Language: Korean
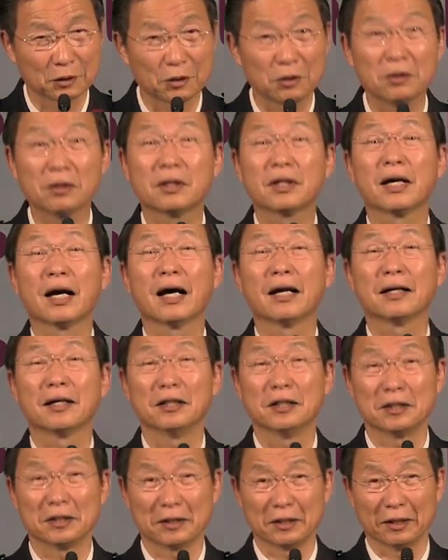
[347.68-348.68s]
그렇게
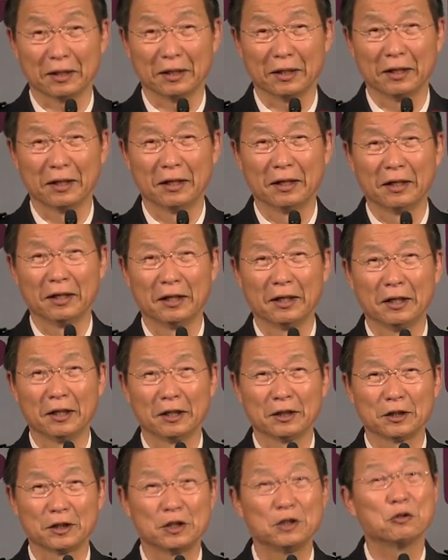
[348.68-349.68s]
하나님께
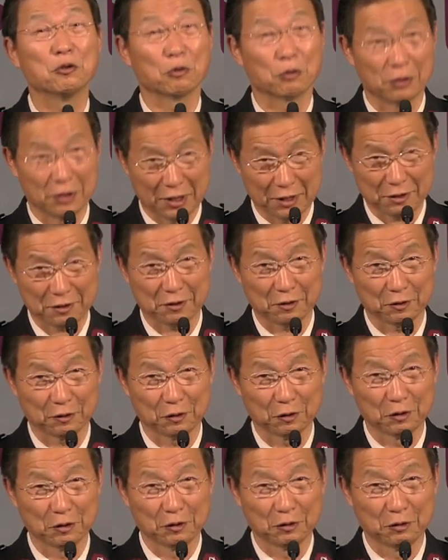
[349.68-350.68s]
기도를
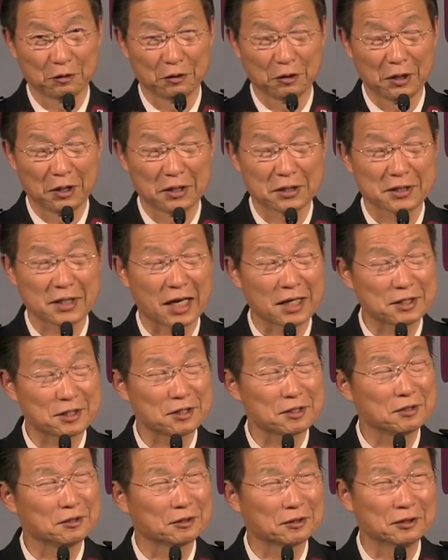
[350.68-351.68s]

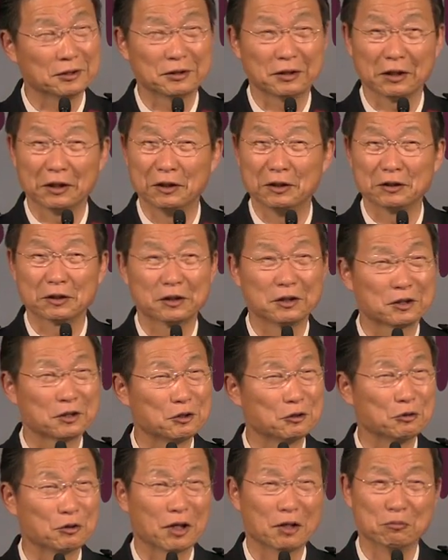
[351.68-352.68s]
사실은 그때는 그
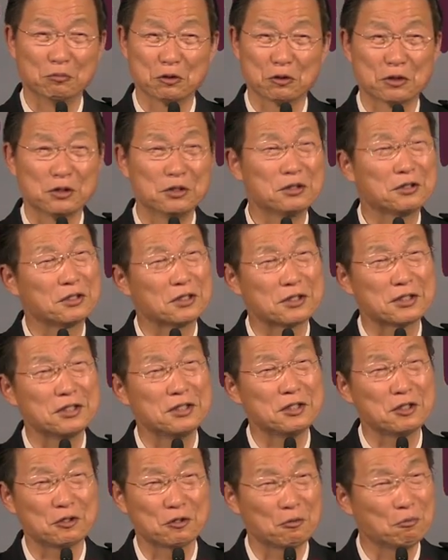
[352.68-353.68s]
기도가 무슨
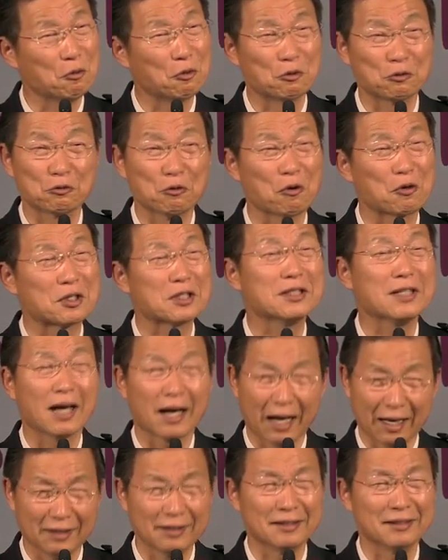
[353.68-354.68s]
뜻인지도 모르고
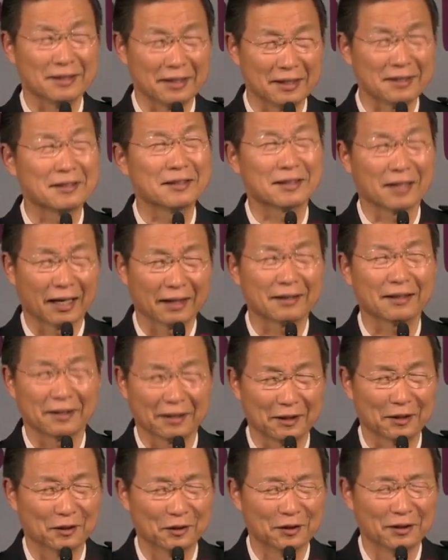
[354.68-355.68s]
그냥 한 얘기
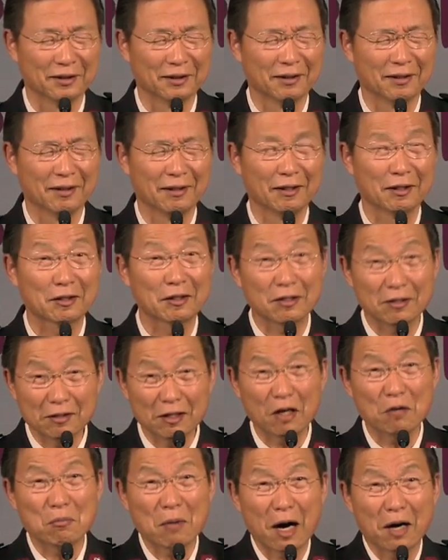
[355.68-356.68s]
같아요.
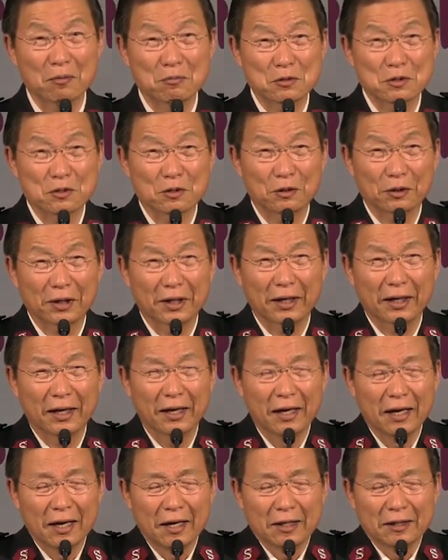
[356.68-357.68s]
그러나
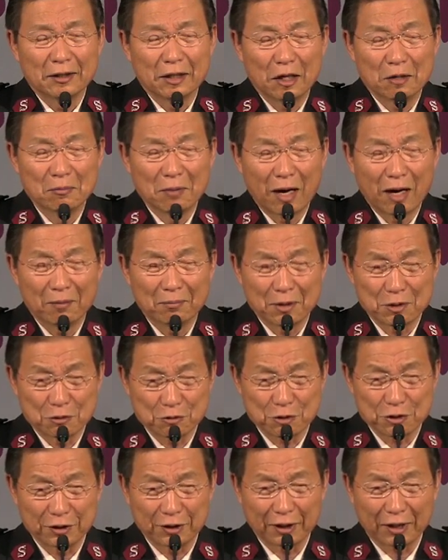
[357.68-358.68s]
마음속에 내 마음에
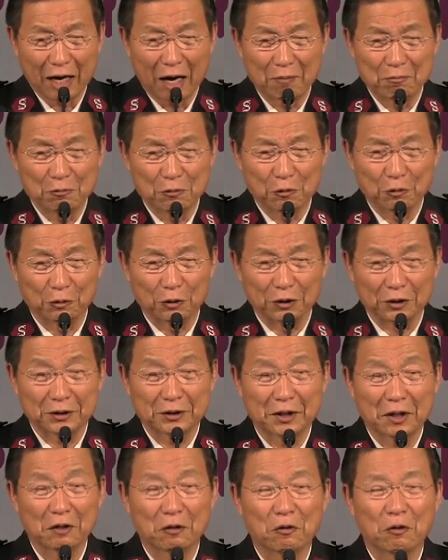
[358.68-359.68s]
주신 감동을
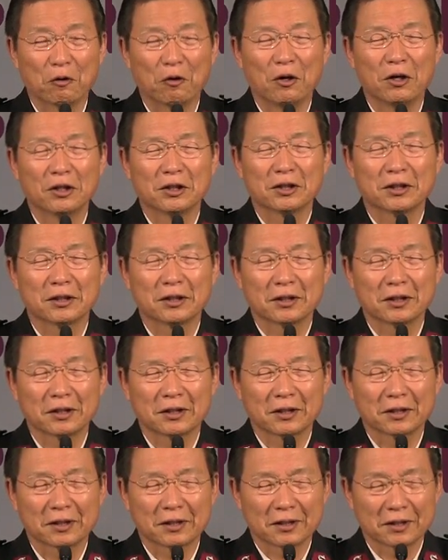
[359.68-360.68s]
그대로
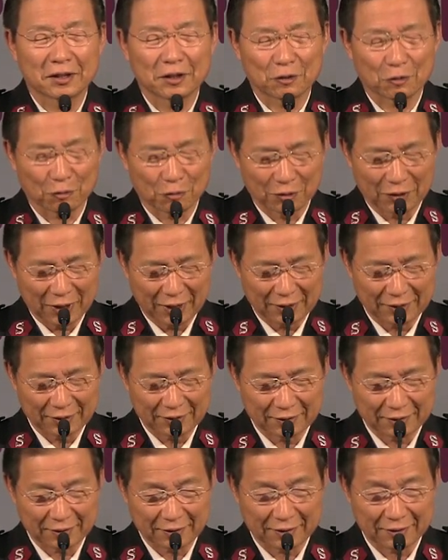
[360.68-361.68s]
기도를
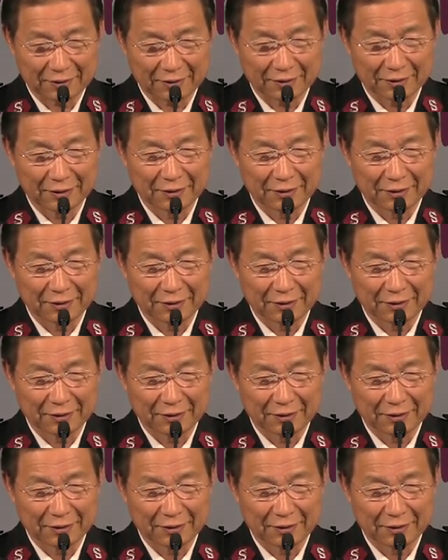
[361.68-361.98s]
했는데